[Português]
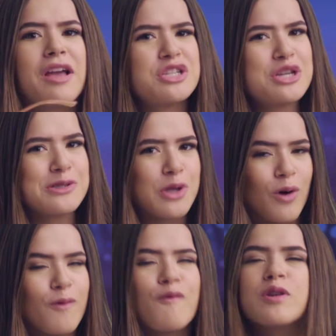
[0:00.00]
Imagine
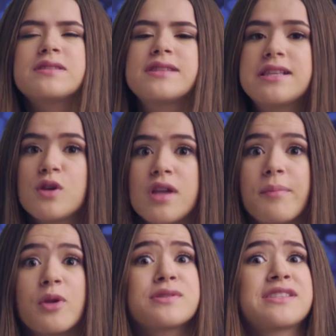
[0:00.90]
só, você e seus
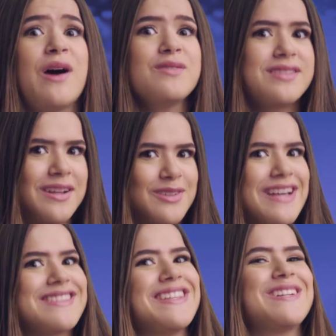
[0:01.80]
amigos causando
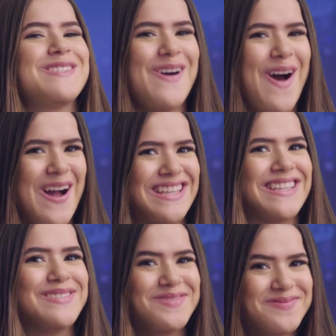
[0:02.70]
na cidade do rock.